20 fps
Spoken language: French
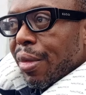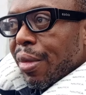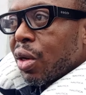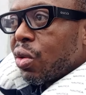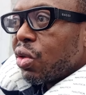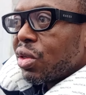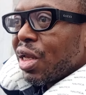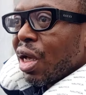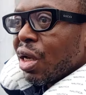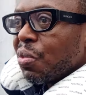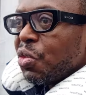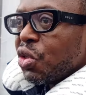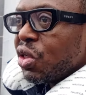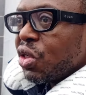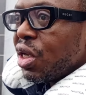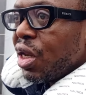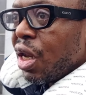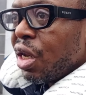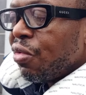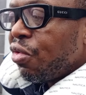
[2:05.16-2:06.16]
Écoute, la
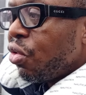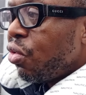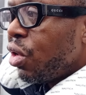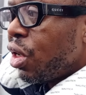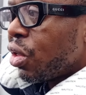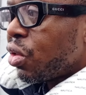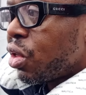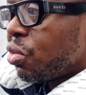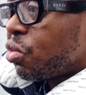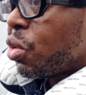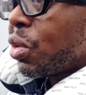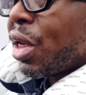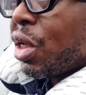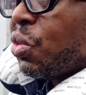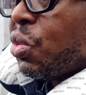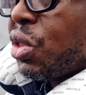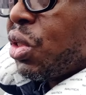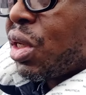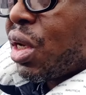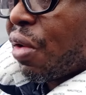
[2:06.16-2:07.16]
musique guinéenne évolue hein, comme toutes
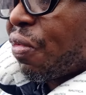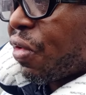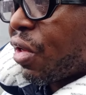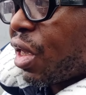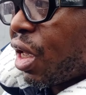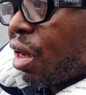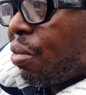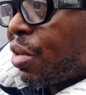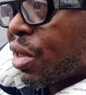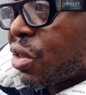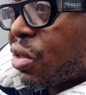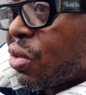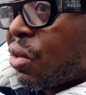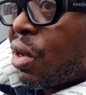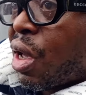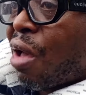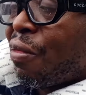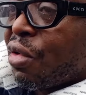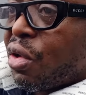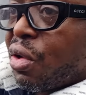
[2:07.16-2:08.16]
les musiques africaines parce
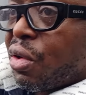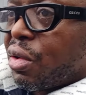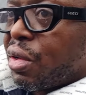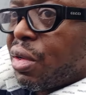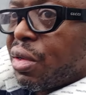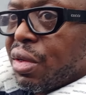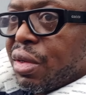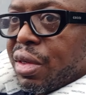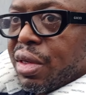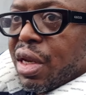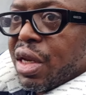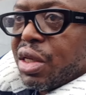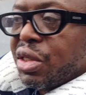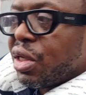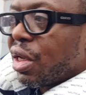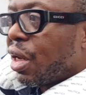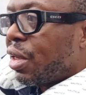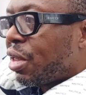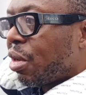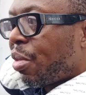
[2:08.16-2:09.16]
qu'avant, euh, les
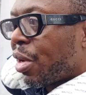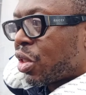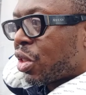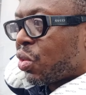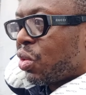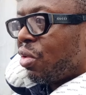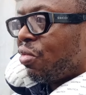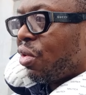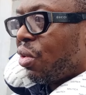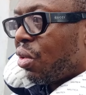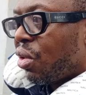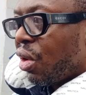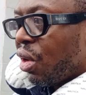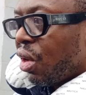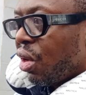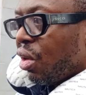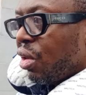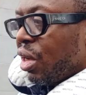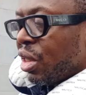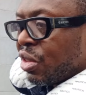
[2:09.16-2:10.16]
Nigériens n'étaient pas à ce niveau,
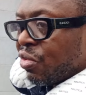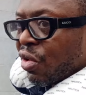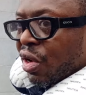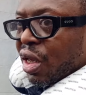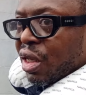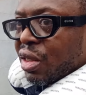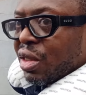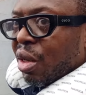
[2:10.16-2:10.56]
les Ivoiriens